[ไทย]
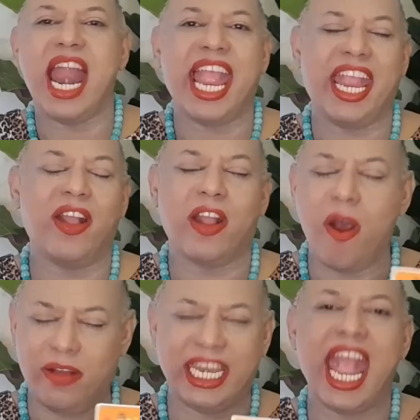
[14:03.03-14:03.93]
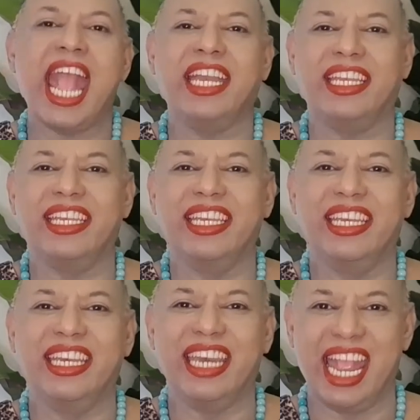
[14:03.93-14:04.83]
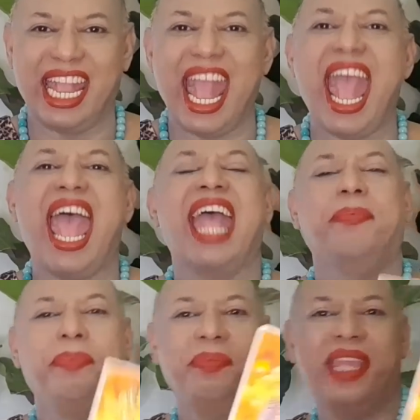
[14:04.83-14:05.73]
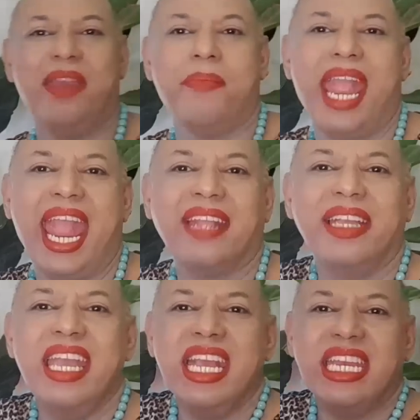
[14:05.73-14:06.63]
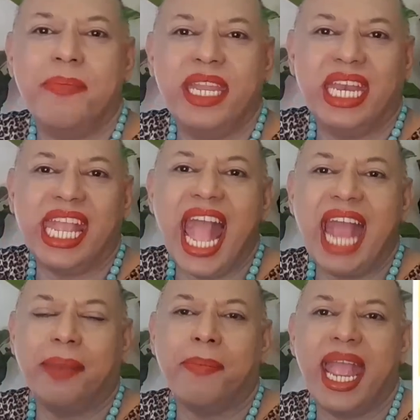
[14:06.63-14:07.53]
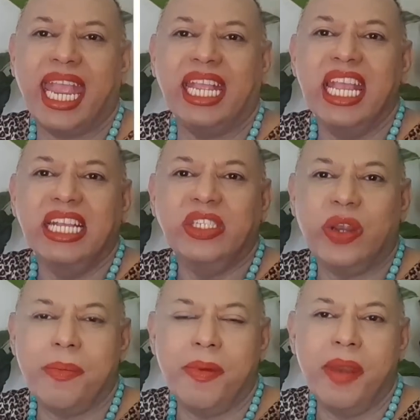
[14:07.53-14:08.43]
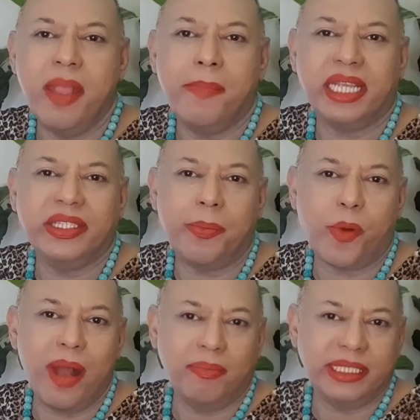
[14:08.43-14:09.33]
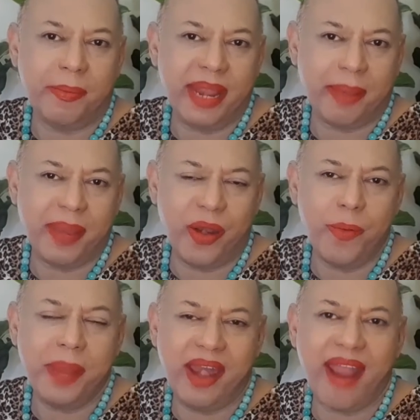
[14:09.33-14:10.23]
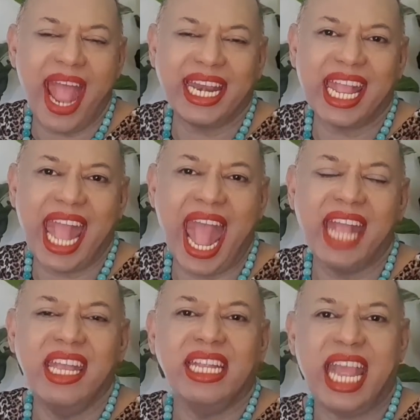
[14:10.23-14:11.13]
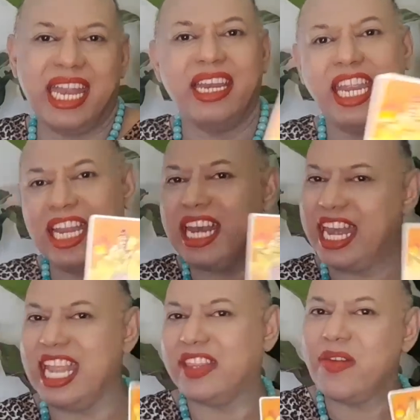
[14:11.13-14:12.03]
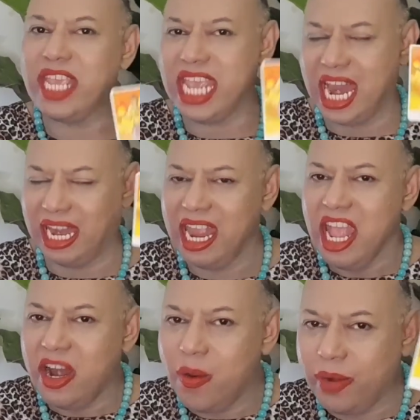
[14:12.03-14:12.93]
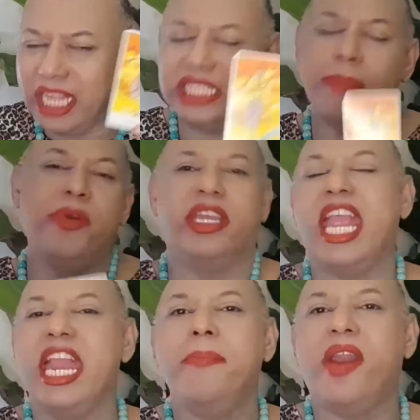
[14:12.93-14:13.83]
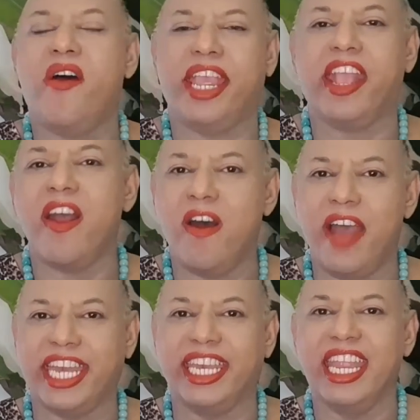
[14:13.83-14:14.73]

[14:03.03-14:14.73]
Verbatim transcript: ไลน์ของท่านนะคะเห็นไหมดำเนินการไปจนประสบความสำเร็จเป็นรูปเป็นร่างนะคะแต่ทั้งนี้ทั้งนั้นเนี่ยต้องเขียนลงในสมุดให้เรียบร้อยก่อน